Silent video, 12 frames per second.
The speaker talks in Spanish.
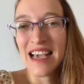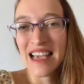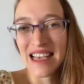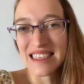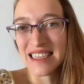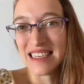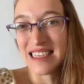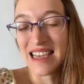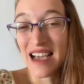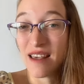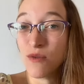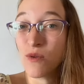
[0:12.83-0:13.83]
que
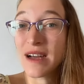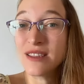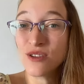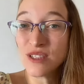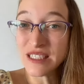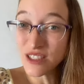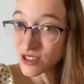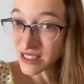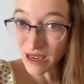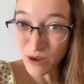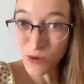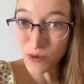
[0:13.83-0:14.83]
sería Educando Niños en
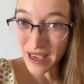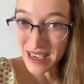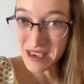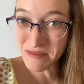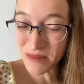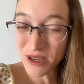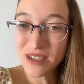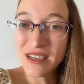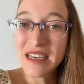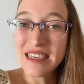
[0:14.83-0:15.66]
el Judaísmo,